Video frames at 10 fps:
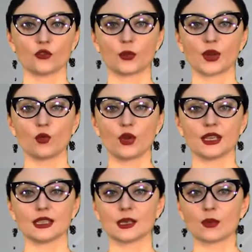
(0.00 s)

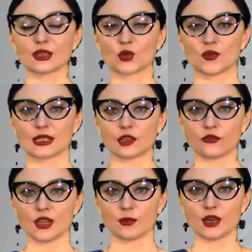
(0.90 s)
Приморье недобросовестных
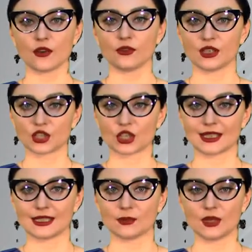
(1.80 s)
фермеров
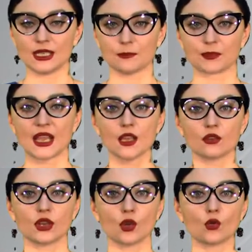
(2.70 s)
лишат земли.
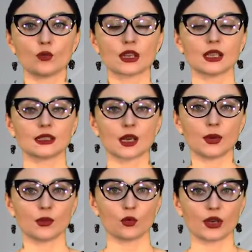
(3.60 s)
В Рио губернатора
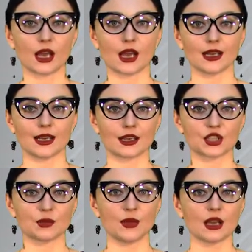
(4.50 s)
Приморья Олег
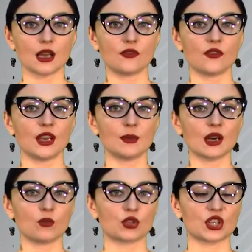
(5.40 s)
Кожемяка во время
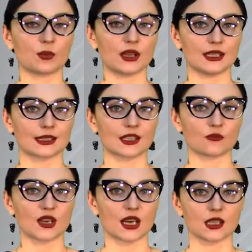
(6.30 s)
рабочей поездки
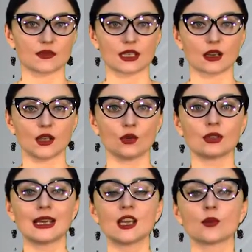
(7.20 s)
в Михайловский
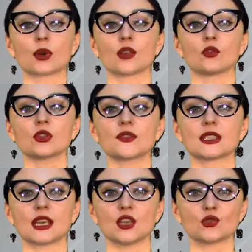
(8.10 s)
район провел
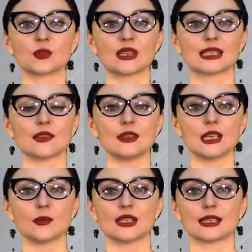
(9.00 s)
встречу с
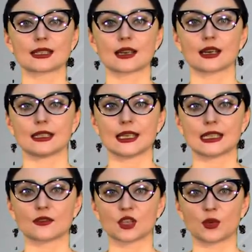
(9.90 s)
представителями
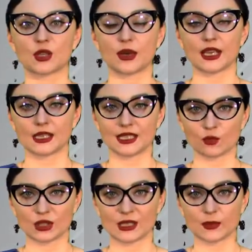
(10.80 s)
сельскохозяйственных предприятий
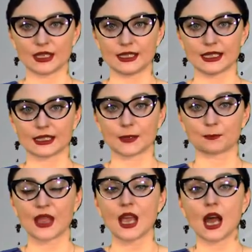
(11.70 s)
муниципалитета.
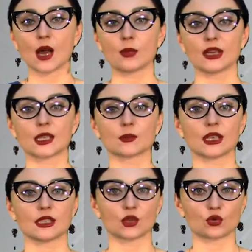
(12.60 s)
Об этом
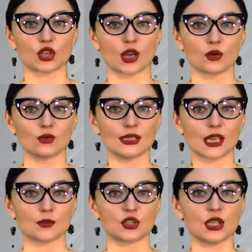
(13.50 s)
Data.ru
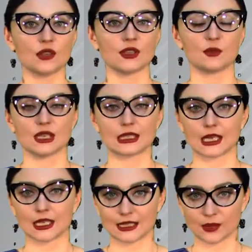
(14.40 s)
сообщили в
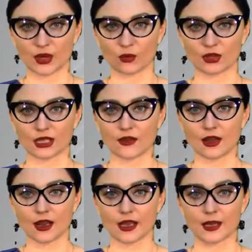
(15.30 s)
администрации Приморского
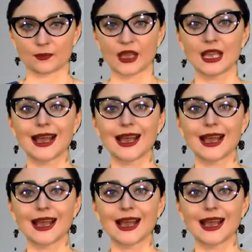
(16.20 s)
края.